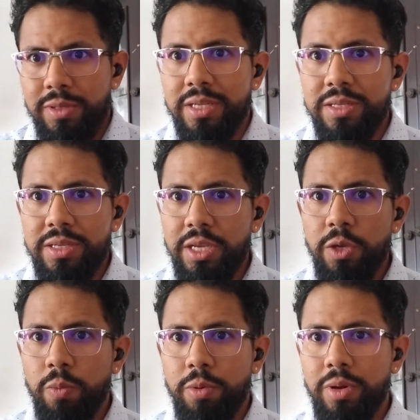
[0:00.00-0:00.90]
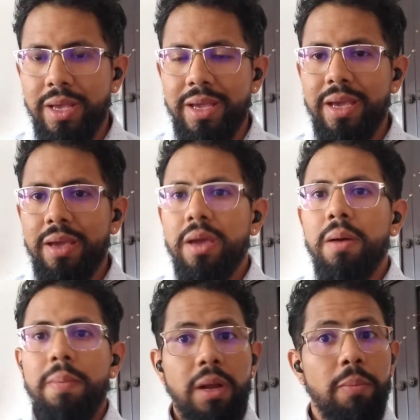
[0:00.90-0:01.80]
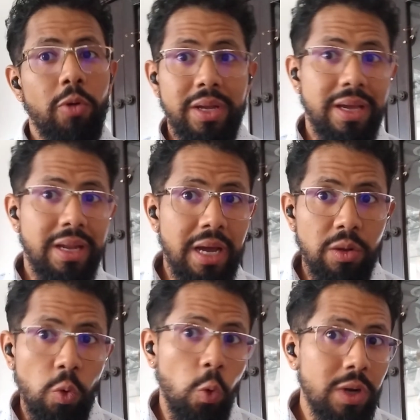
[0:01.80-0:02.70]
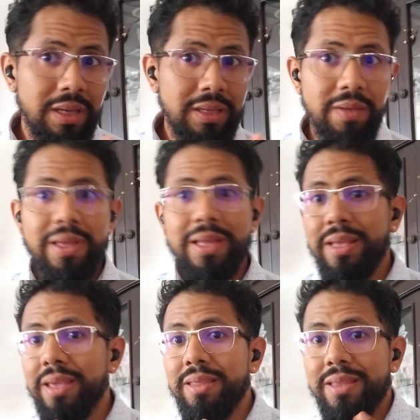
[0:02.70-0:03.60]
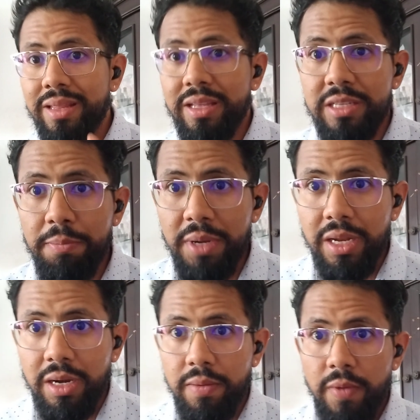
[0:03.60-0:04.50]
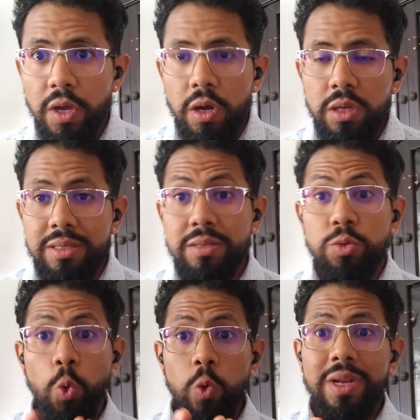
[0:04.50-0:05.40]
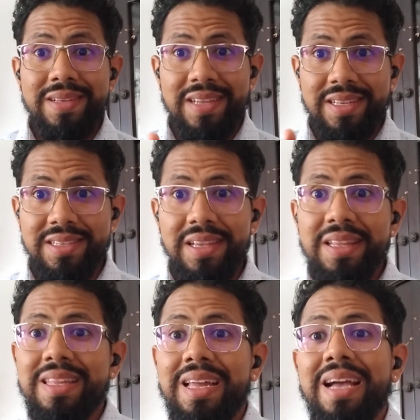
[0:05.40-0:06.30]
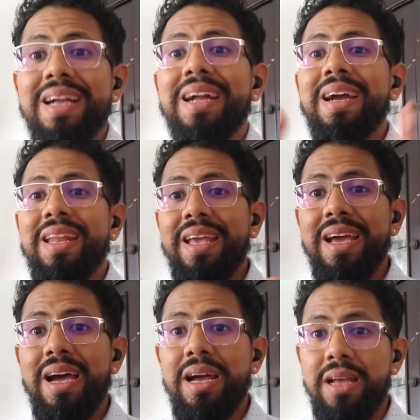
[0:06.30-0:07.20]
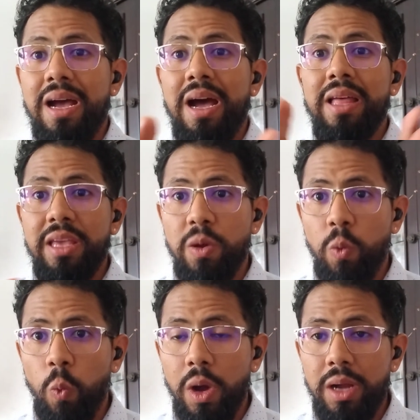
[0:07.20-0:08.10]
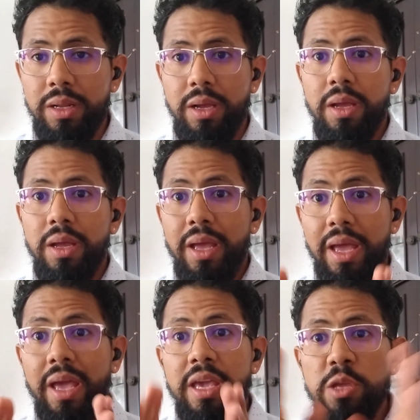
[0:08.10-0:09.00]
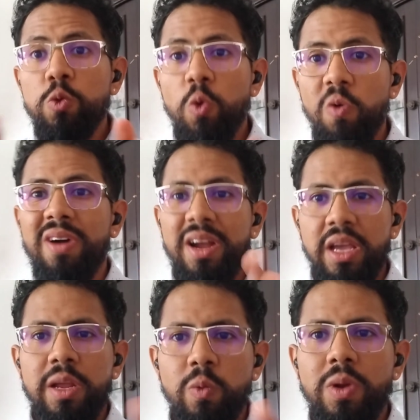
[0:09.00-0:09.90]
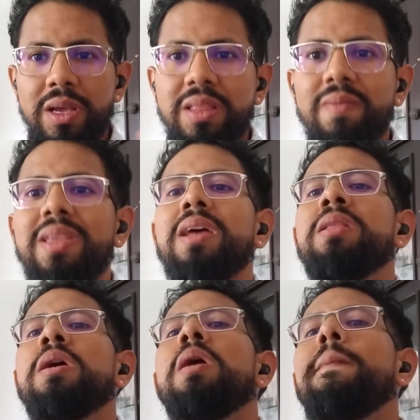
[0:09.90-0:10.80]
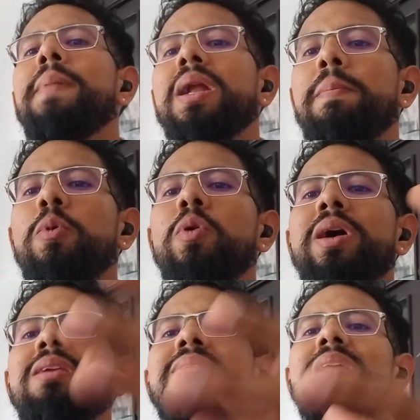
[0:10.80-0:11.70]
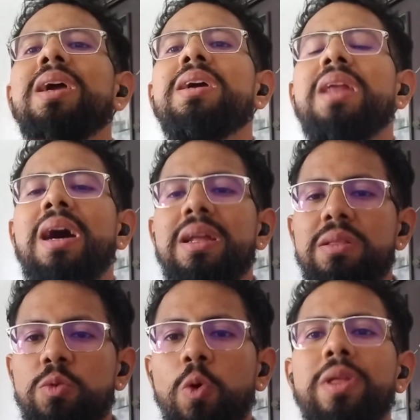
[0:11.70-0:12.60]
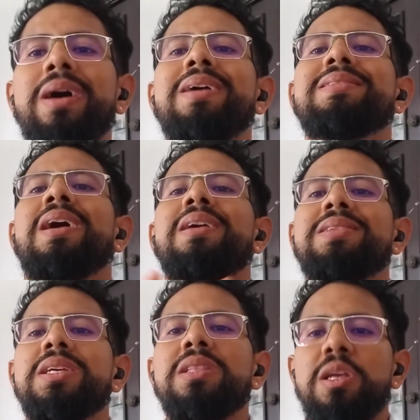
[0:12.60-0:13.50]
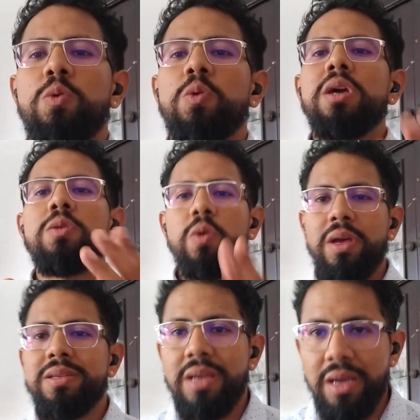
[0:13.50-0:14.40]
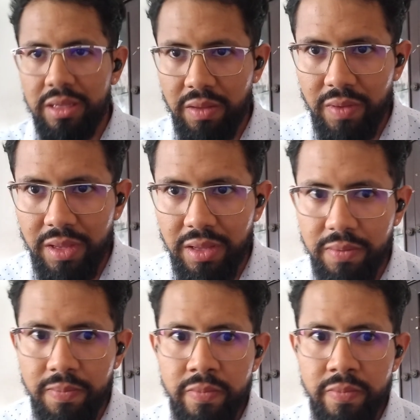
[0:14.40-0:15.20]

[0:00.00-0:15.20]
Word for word: sencillo, porque es que para poder crear una actividad interdisciplinar, tú necesitas crear, adecuar e innovar en una actividad para poder integrar todas esas asignaturas y todas esas actividades.